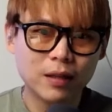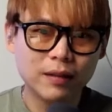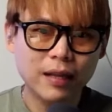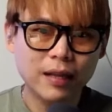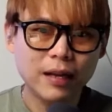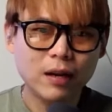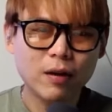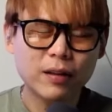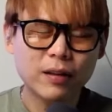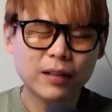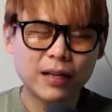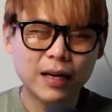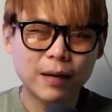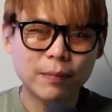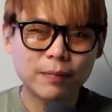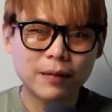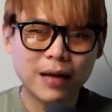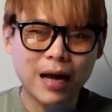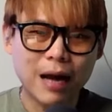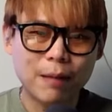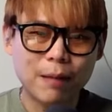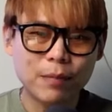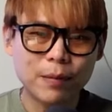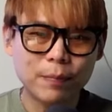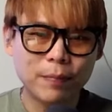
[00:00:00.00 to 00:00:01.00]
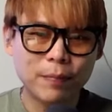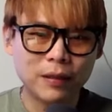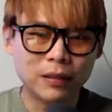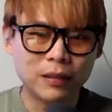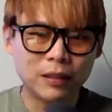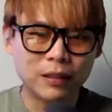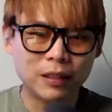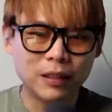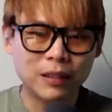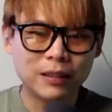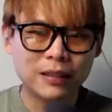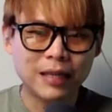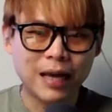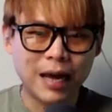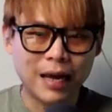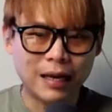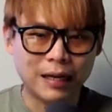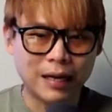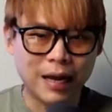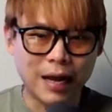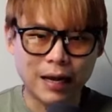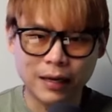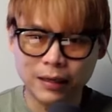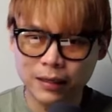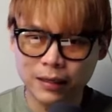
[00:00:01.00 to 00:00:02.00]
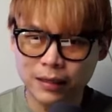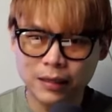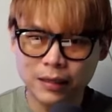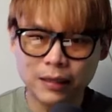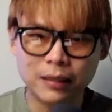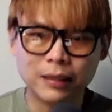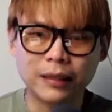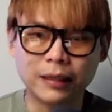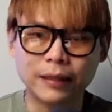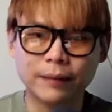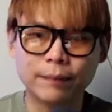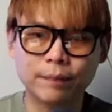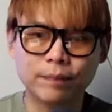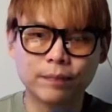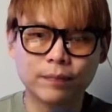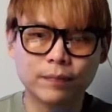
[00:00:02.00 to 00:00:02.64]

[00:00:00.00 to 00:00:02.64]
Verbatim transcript: แน่นอนครับกราฟมันเป็นในทิศทางขาขึ้นเลย